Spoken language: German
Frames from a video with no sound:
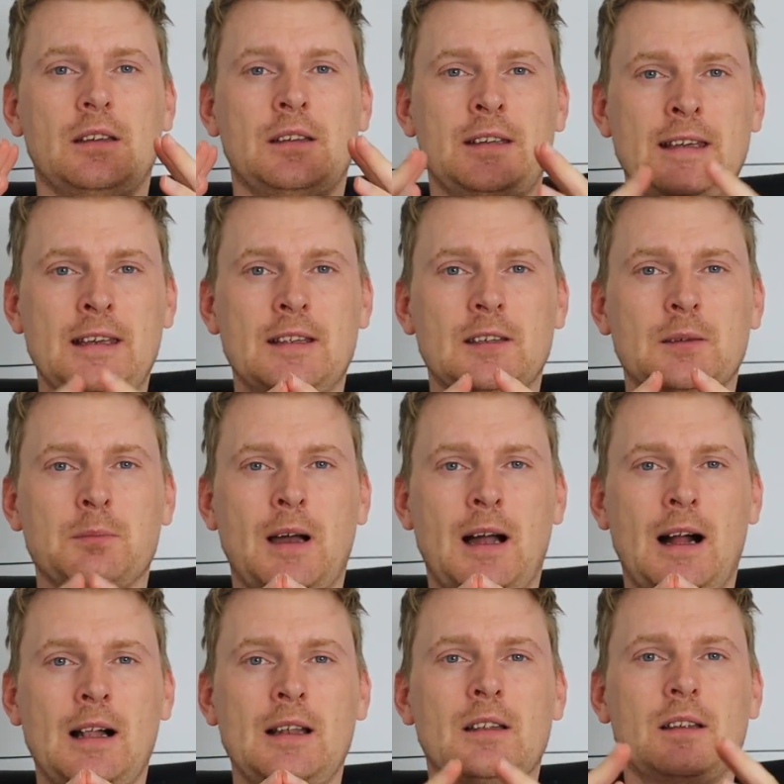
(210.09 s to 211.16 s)
jedes
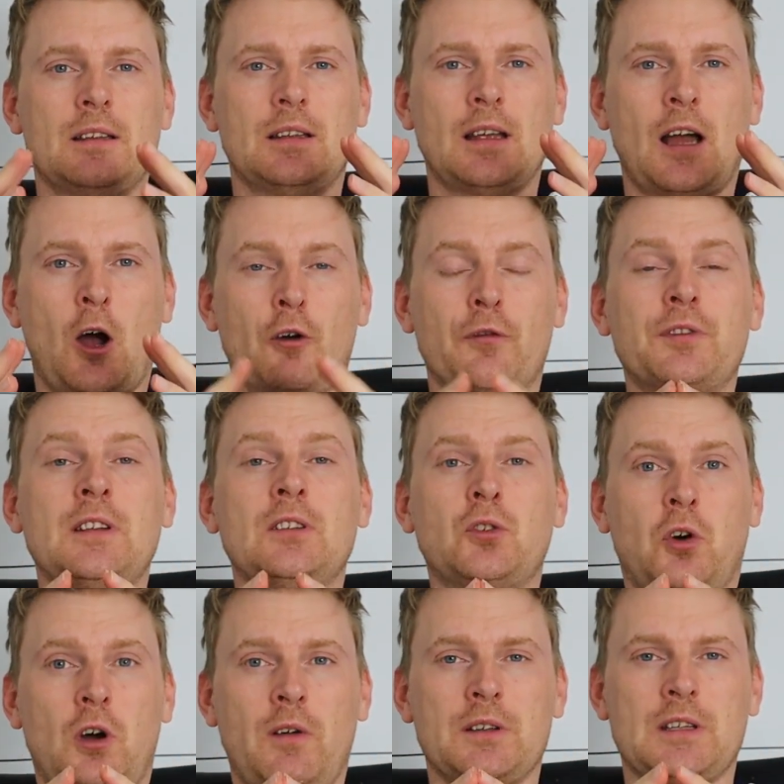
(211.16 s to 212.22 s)
Mal auf den
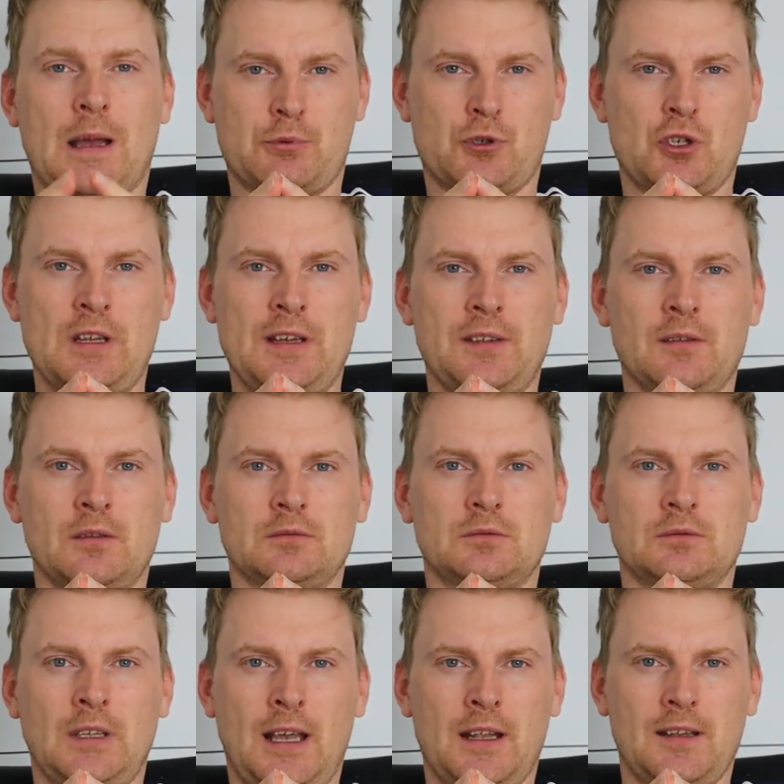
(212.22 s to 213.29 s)
Torwart abschließen.
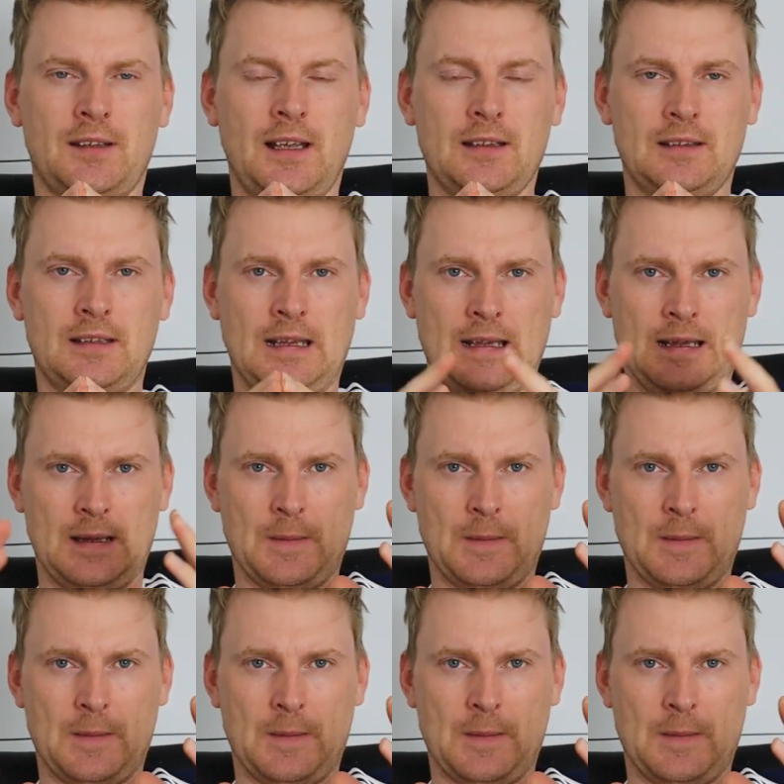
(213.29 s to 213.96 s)
Ja, das hat